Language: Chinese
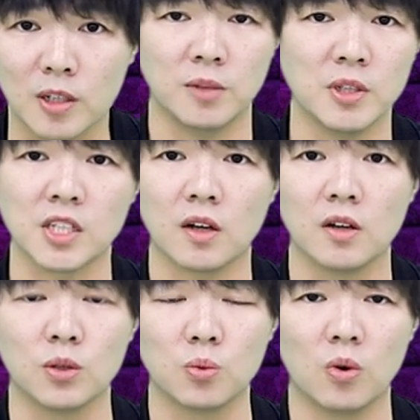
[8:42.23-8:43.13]
里面讲到
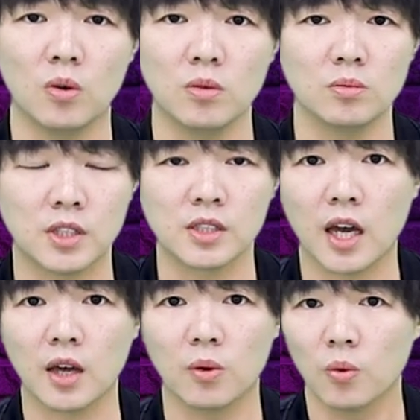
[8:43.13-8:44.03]
了很多现
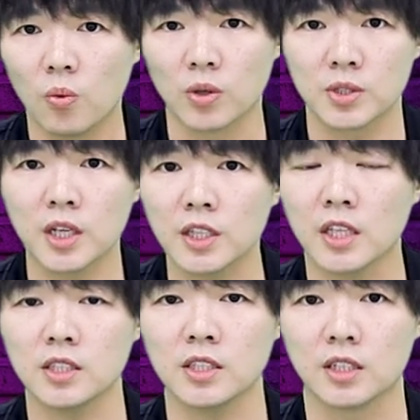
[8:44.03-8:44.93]
在我这个
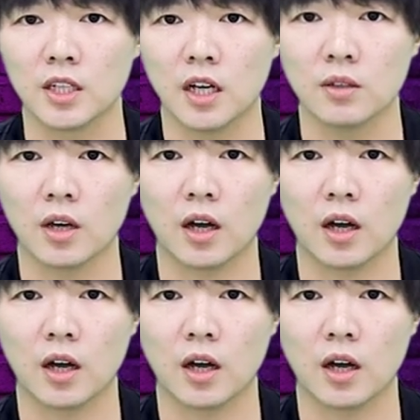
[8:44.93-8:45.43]
年纪的人，